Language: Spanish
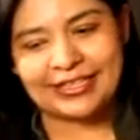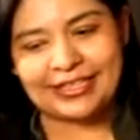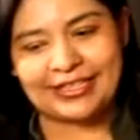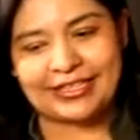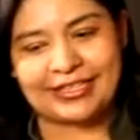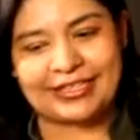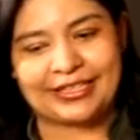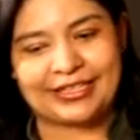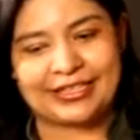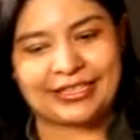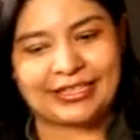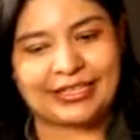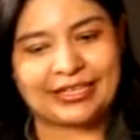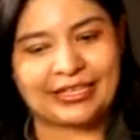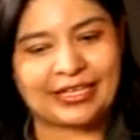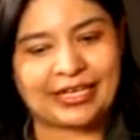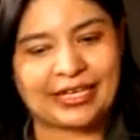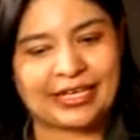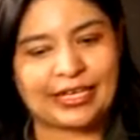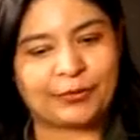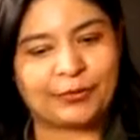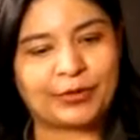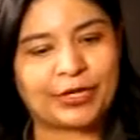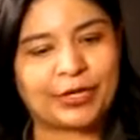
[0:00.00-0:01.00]
Eh,
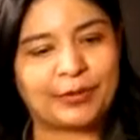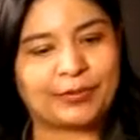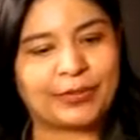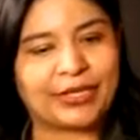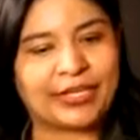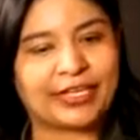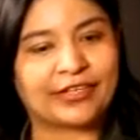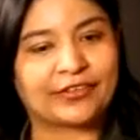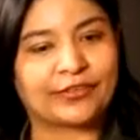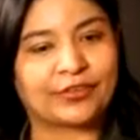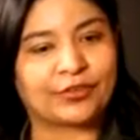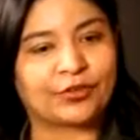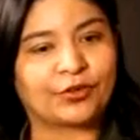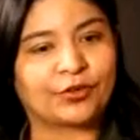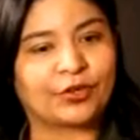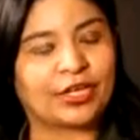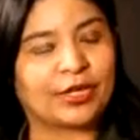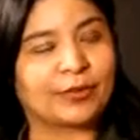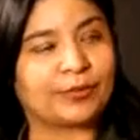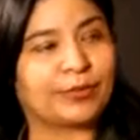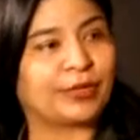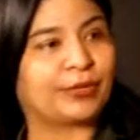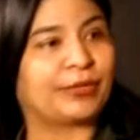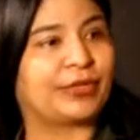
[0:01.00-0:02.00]
que era una aplicación
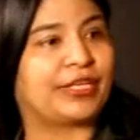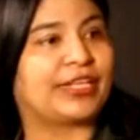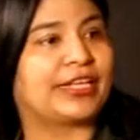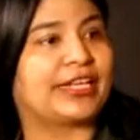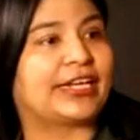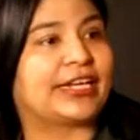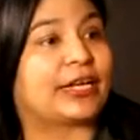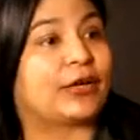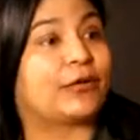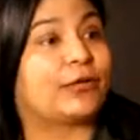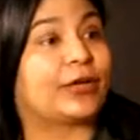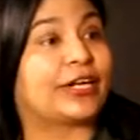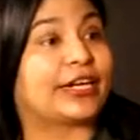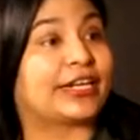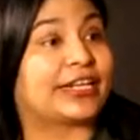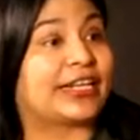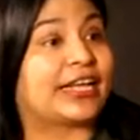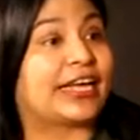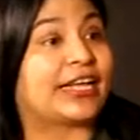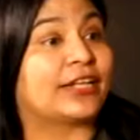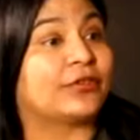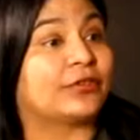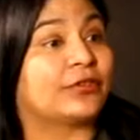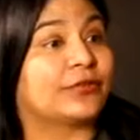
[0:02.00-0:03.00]
que permitía recoger
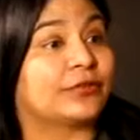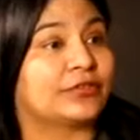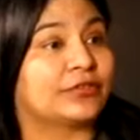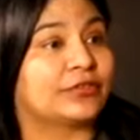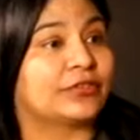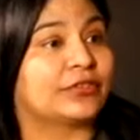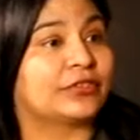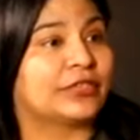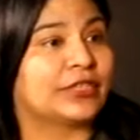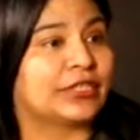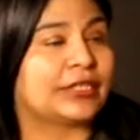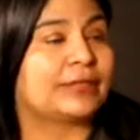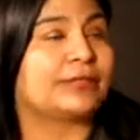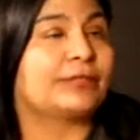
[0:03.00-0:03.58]
datos,